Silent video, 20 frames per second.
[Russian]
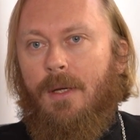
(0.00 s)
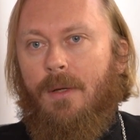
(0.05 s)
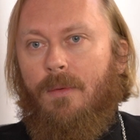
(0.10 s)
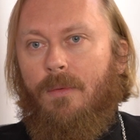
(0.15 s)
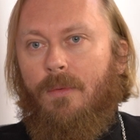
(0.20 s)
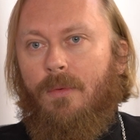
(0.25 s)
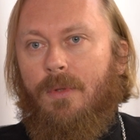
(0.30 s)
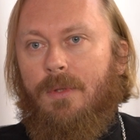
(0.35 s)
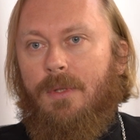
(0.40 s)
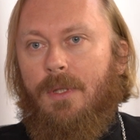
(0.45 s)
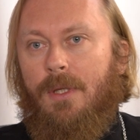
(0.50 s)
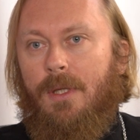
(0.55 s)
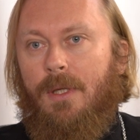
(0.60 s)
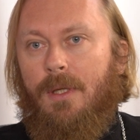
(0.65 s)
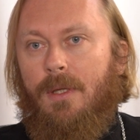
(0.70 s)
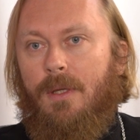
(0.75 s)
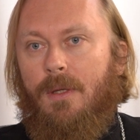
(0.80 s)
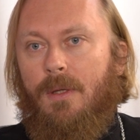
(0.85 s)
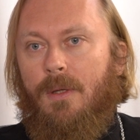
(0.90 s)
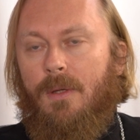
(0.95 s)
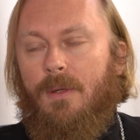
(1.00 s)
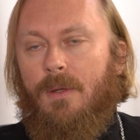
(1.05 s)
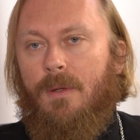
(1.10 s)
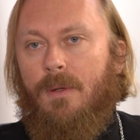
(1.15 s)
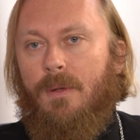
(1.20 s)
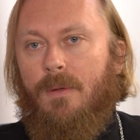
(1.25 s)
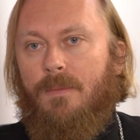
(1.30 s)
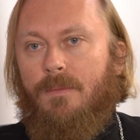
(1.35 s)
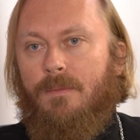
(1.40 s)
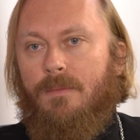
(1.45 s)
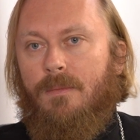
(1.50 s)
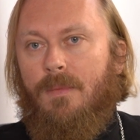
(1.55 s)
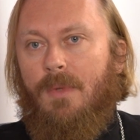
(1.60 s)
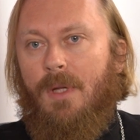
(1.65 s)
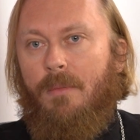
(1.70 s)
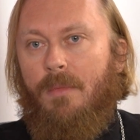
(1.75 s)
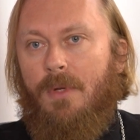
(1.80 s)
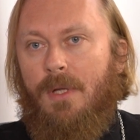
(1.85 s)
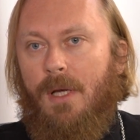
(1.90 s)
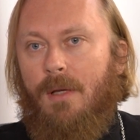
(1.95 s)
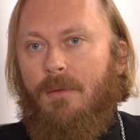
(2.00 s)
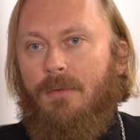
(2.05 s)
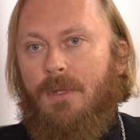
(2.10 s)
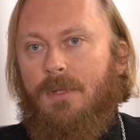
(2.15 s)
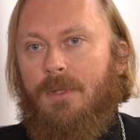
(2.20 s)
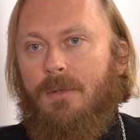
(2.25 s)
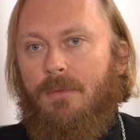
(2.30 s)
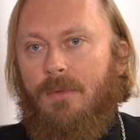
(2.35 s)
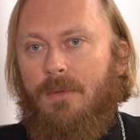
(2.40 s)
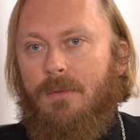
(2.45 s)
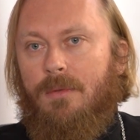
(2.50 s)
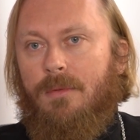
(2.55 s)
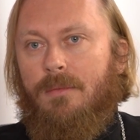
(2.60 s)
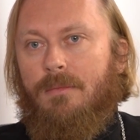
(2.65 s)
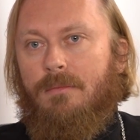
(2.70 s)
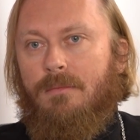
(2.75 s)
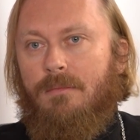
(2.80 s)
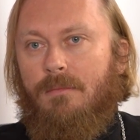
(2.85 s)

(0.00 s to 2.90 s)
Вот. И для меня вот это вот